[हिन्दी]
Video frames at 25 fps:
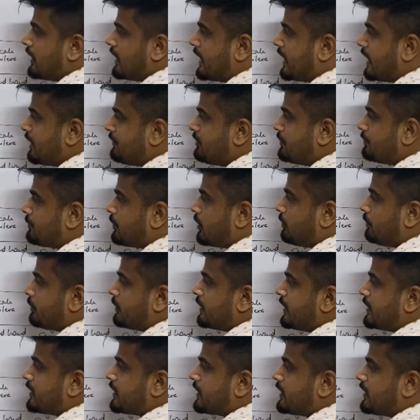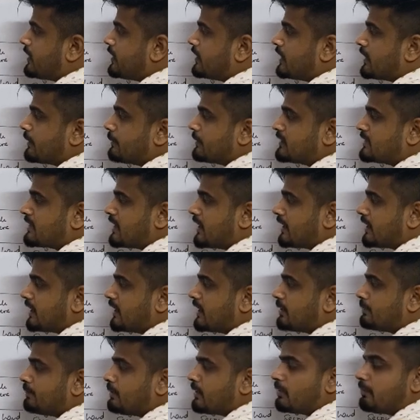हैवी पॉपुलेटेड एरिया में
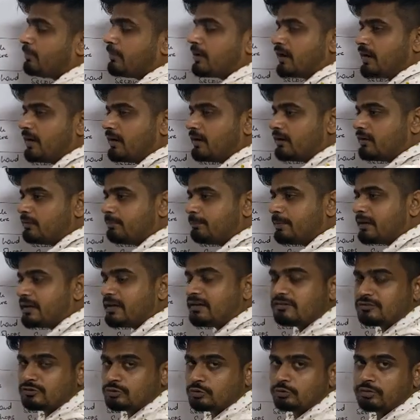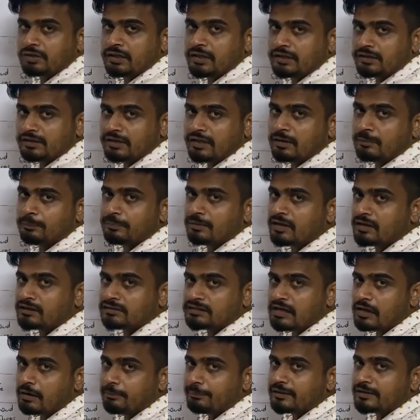जाके परमानेंट बेस चुन लेते हैं अपना
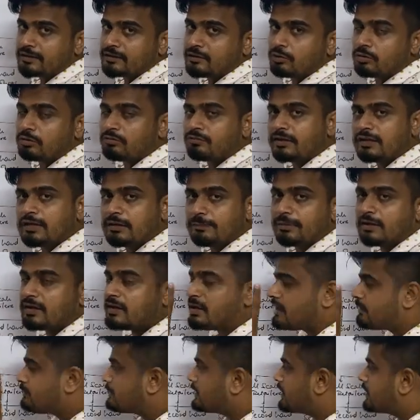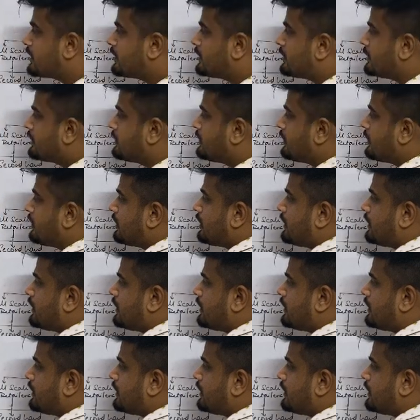जहाँ पे ये लोग वहीं पे काम करेंगे